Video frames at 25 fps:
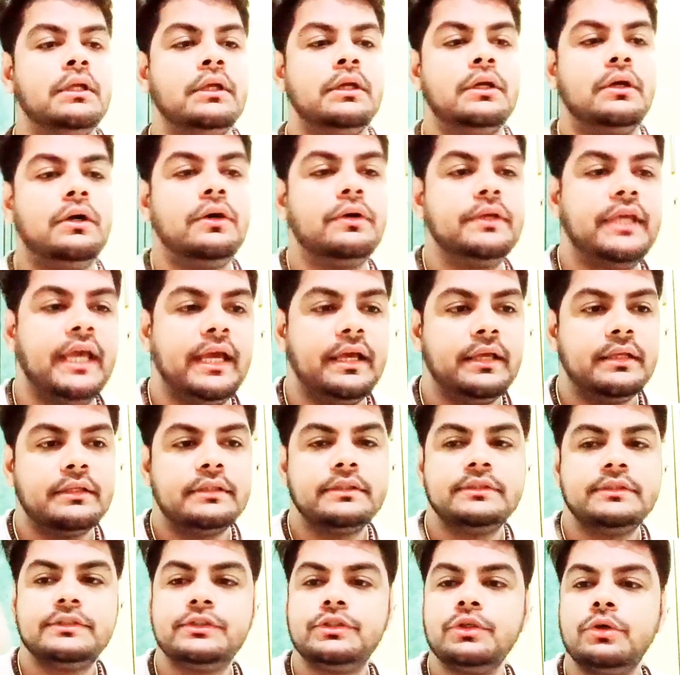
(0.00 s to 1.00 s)
ओके
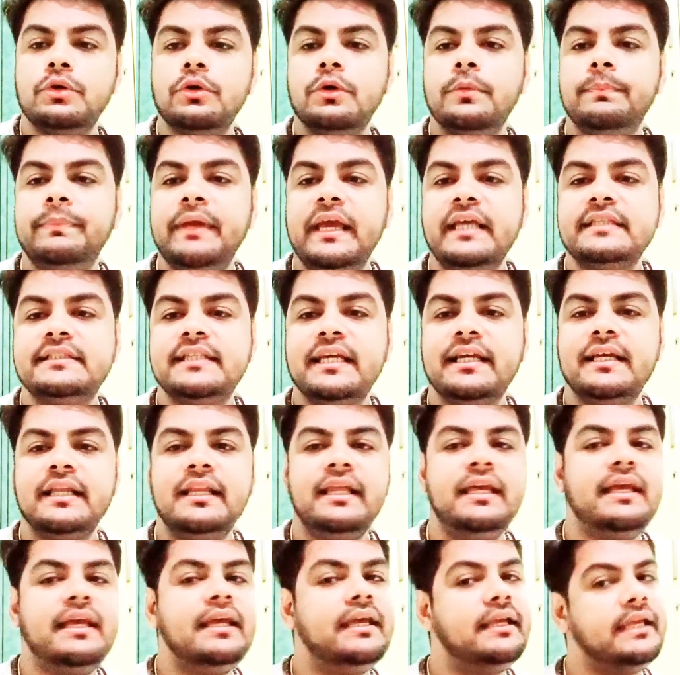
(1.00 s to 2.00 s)
सो
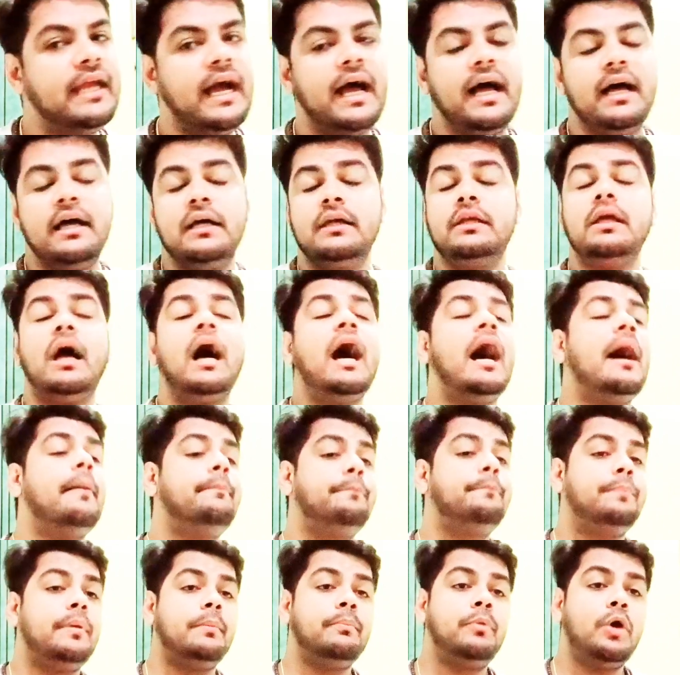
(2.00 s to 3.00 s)
बेसिकली या
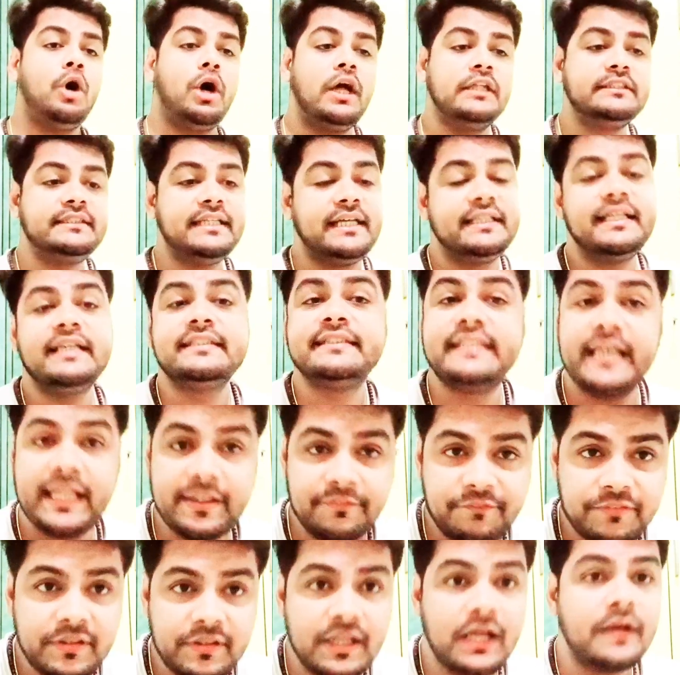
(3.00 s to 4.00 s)
आप बहुत ज़्यादा
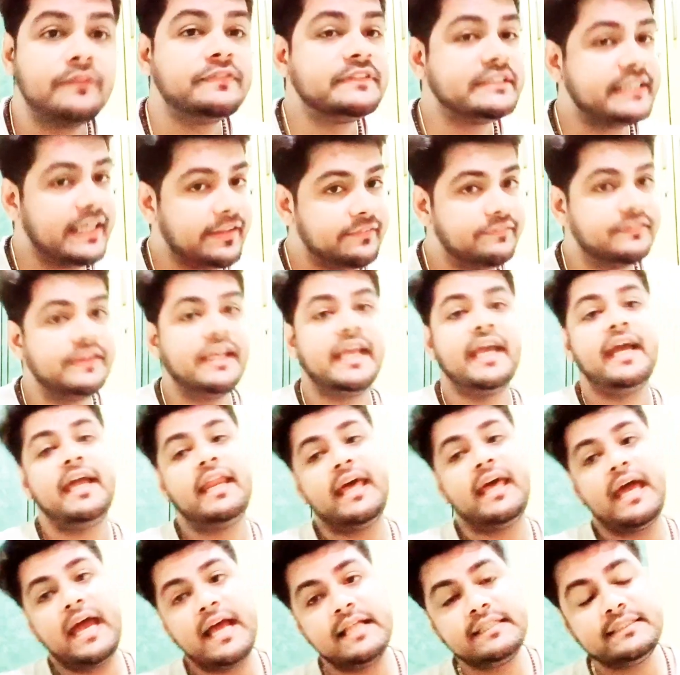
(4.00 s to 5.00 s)
सेल्फ लव सेल्फ
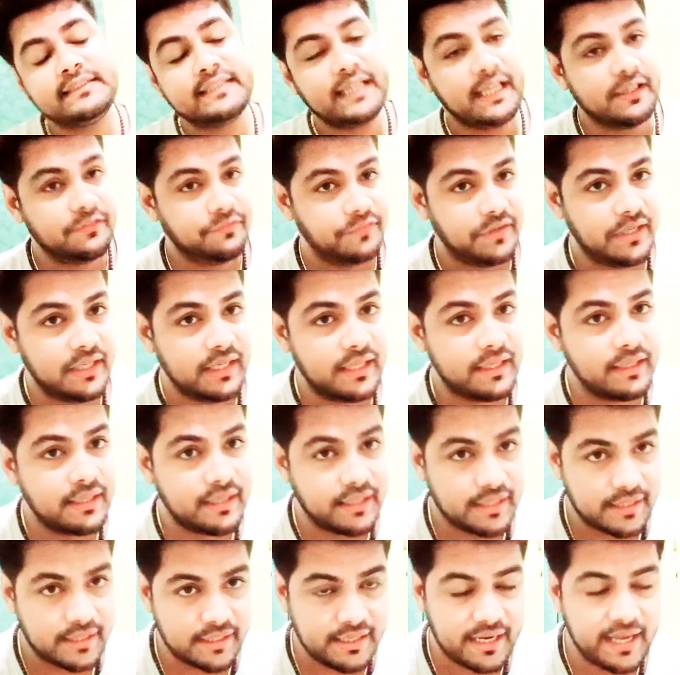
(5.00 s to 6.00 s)
केयर एंड सेल्फ हीलिंग
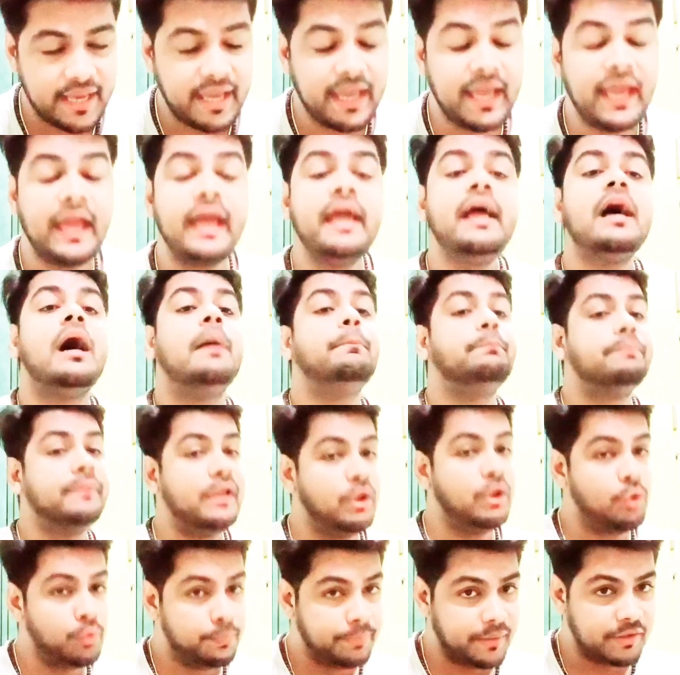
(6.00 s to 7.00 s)
कर रहे हैं
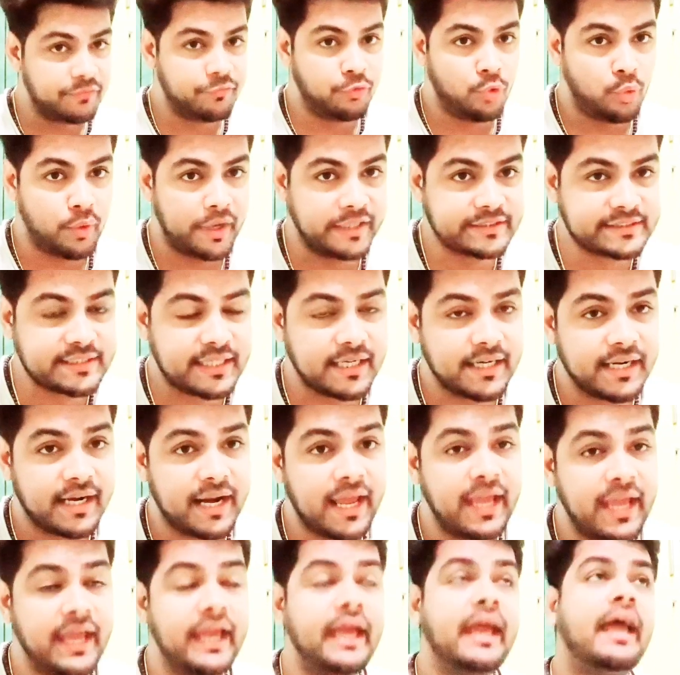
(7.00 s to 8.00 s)
अपने ऊपर फोकस कर
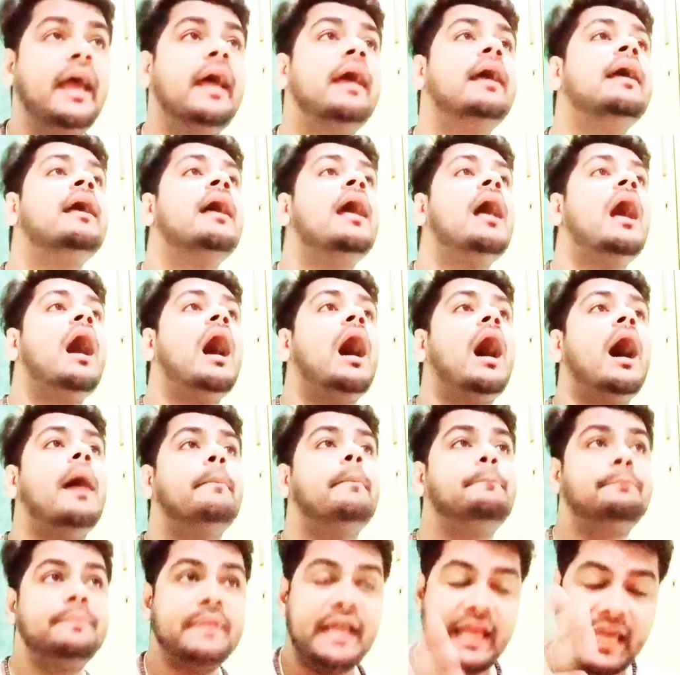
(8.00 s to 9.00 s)
रहे हैं
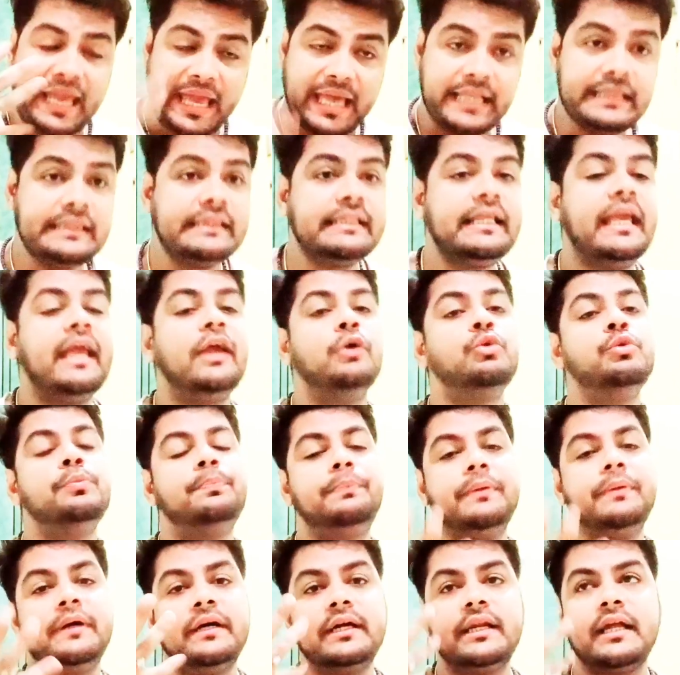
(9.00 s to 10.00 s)
अपने हेल्थ के
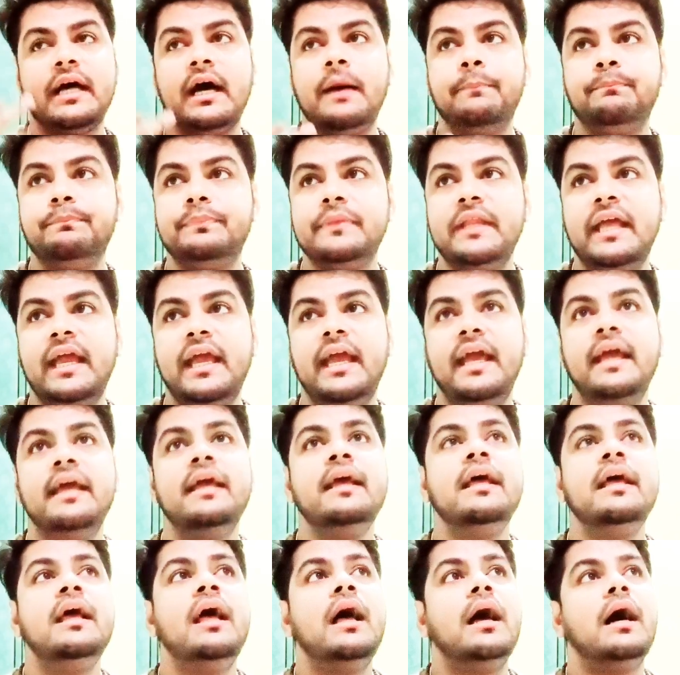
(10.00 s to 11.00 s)
ऊपर अपने
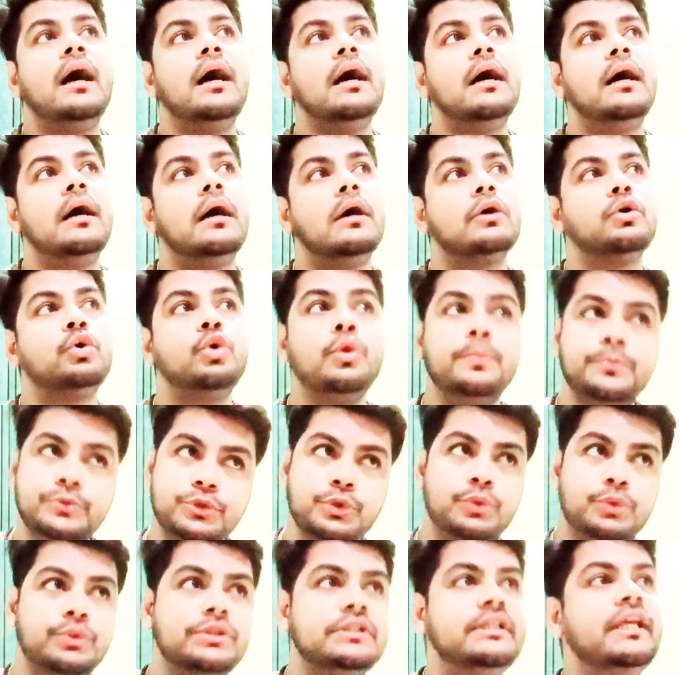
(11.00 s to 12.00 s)

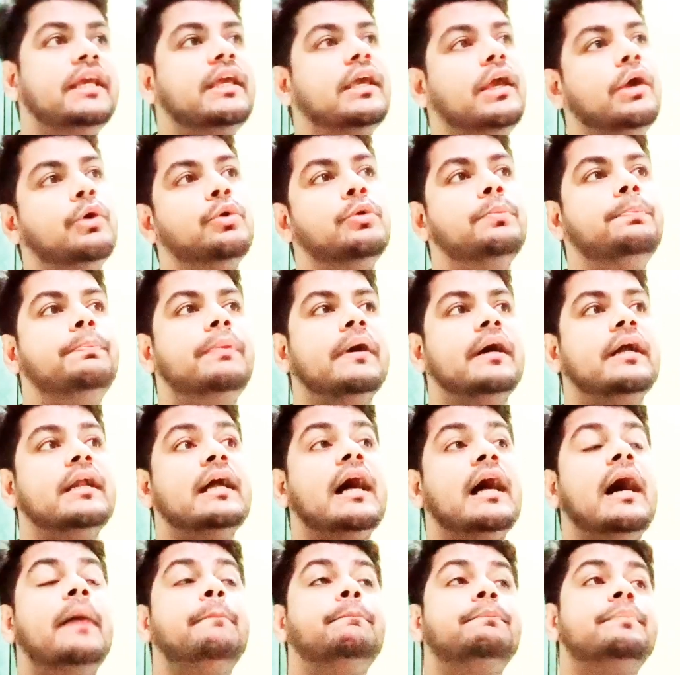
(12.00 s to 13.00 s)
खूबसूरती के ऊपर
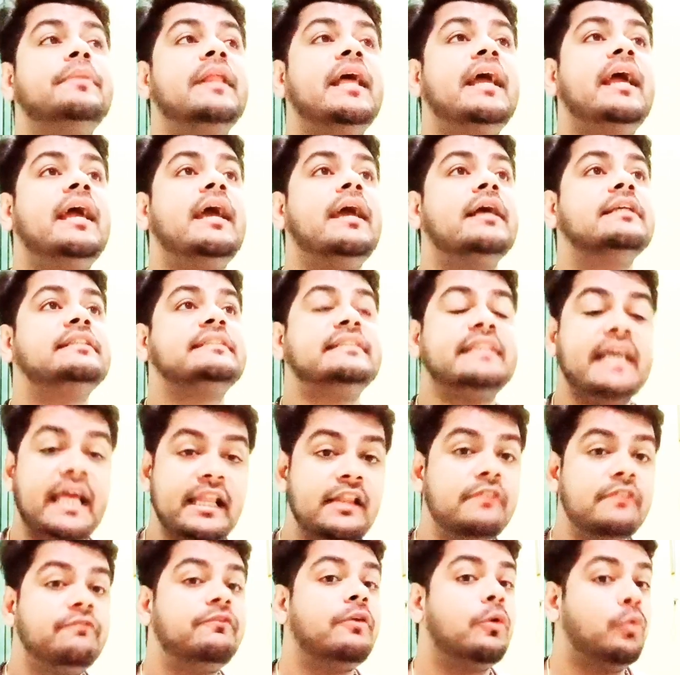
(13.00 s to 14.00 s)
अपने
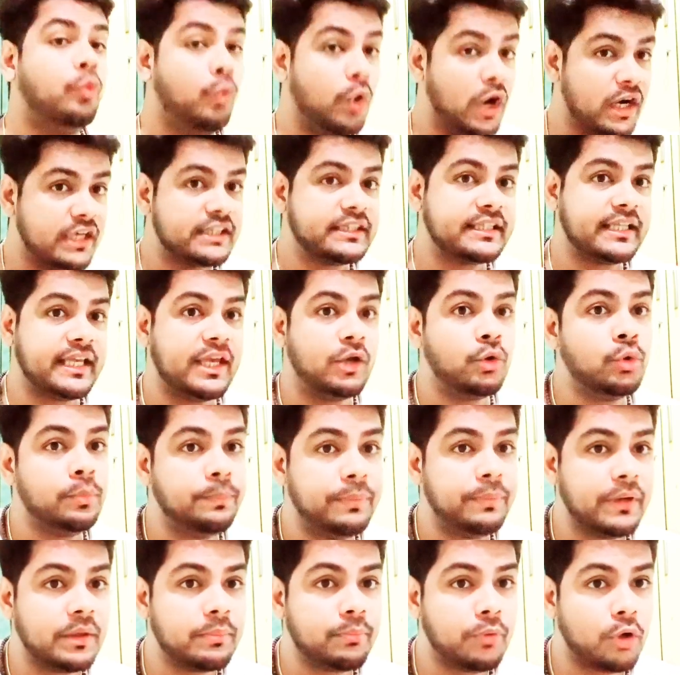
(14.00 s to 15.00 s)
सेल्फ वर्थ के
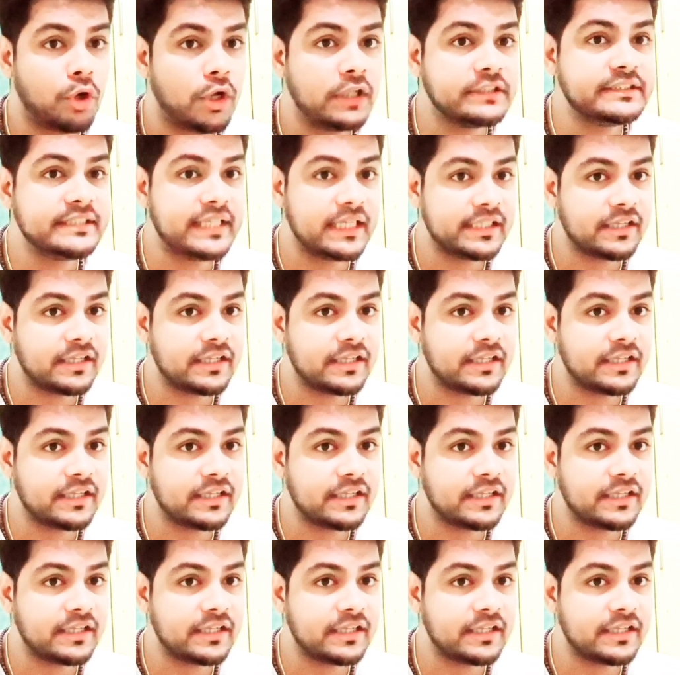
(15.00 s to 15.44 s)
ऊपर बहुत ज़्यादा